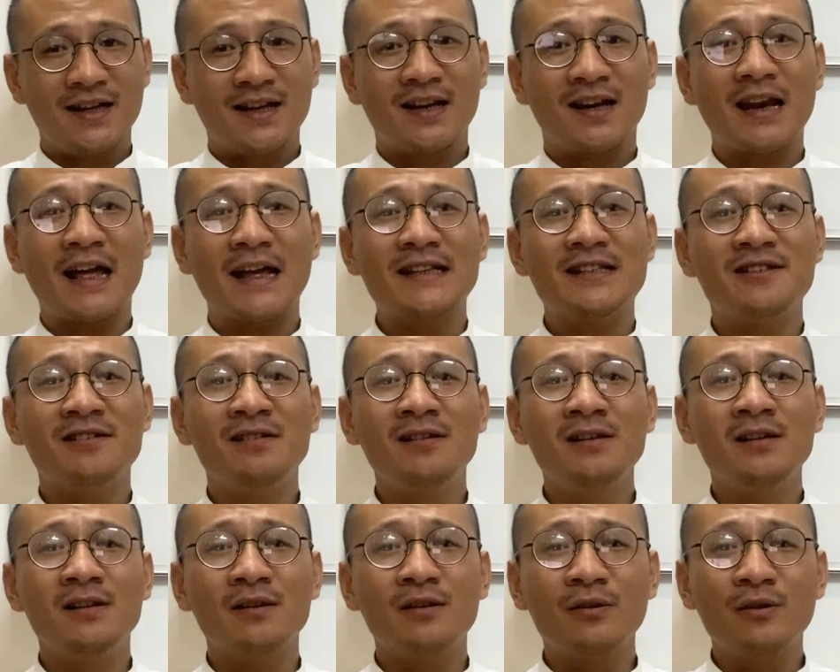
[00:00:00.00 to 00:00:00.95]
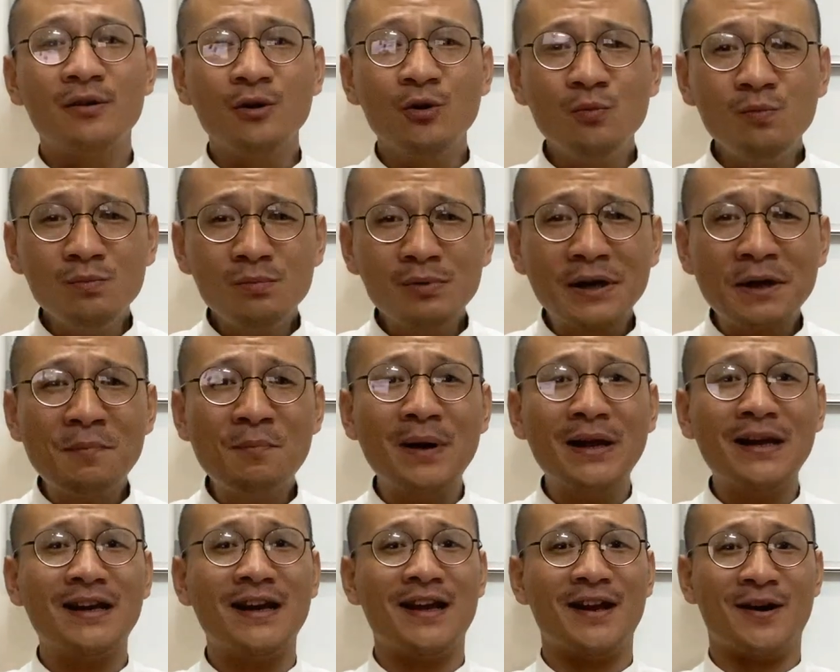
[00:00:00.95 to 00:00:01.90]
lại chứa đựng đúng cái
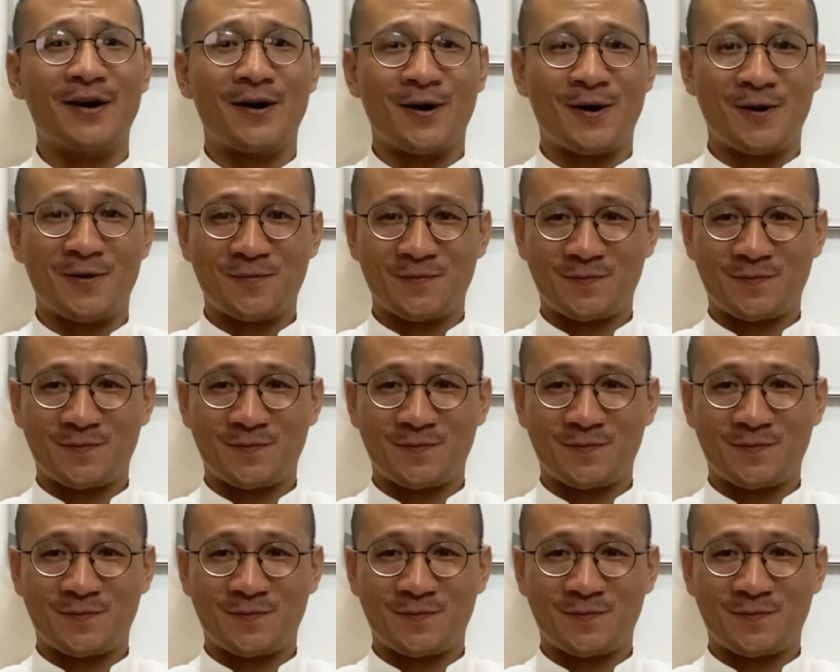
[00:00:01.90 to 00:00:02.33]
mệnh đề đó.